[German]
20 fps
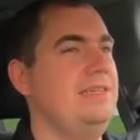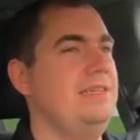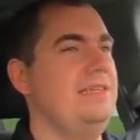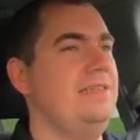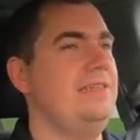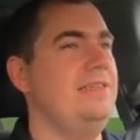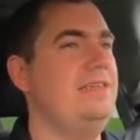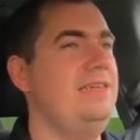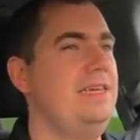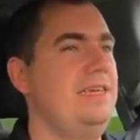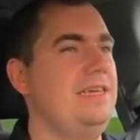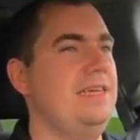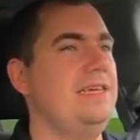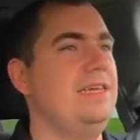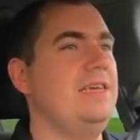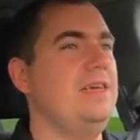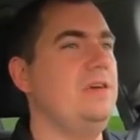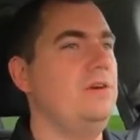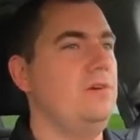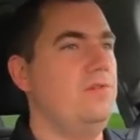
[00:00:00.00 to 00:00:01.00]
den ziehe
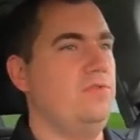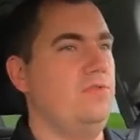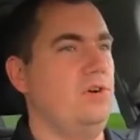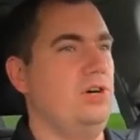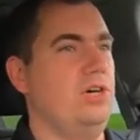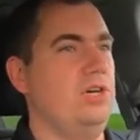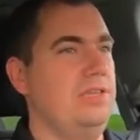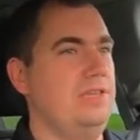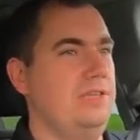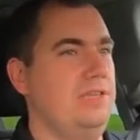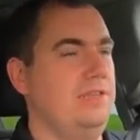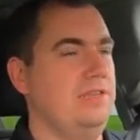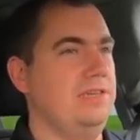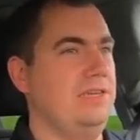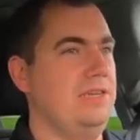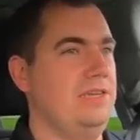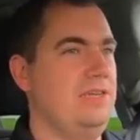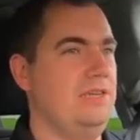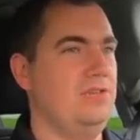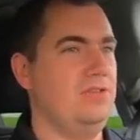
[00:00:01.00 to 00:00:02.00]
ich vor
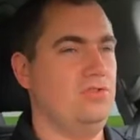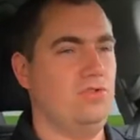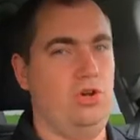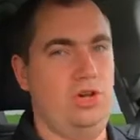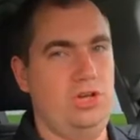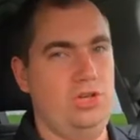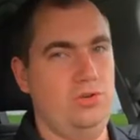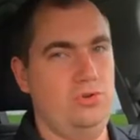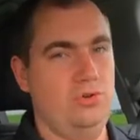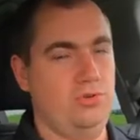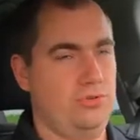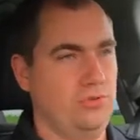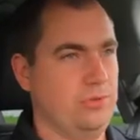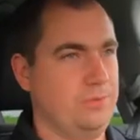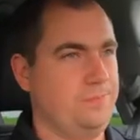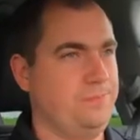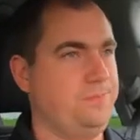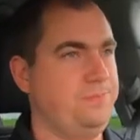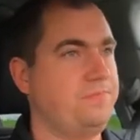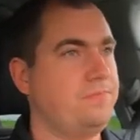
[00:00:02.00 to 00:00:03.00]
dieser tollen
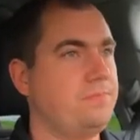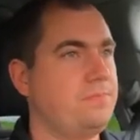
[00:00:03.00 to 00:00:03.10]
Lösung.